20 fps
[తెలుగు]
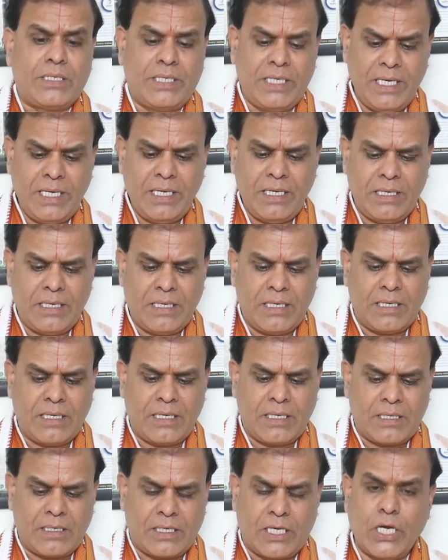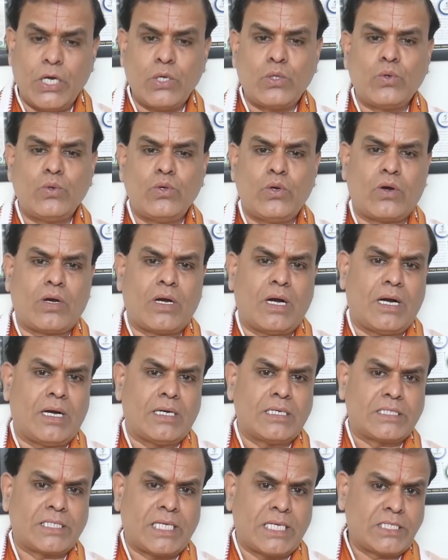ఈ కేతు యొక్క
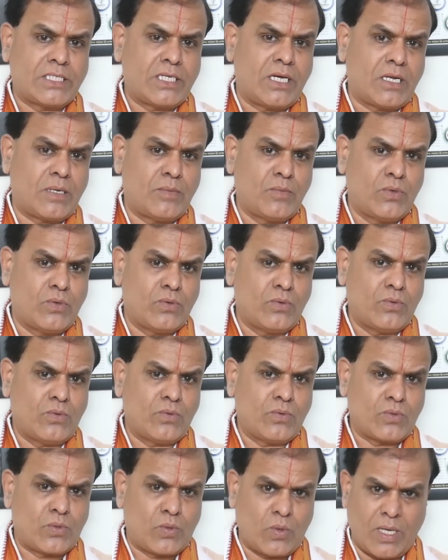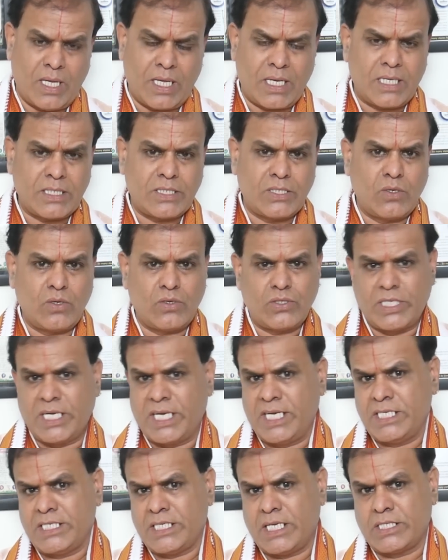సంచారము తులారాశిలో
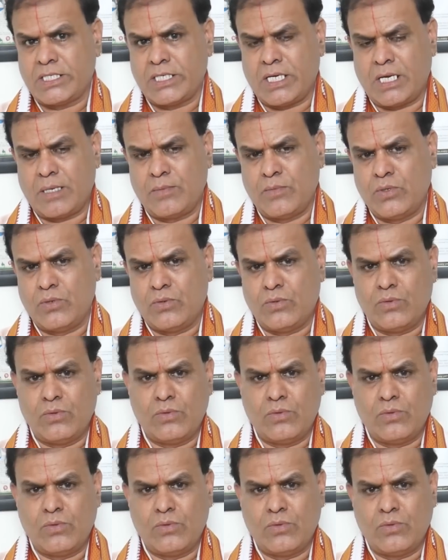శని సంచారము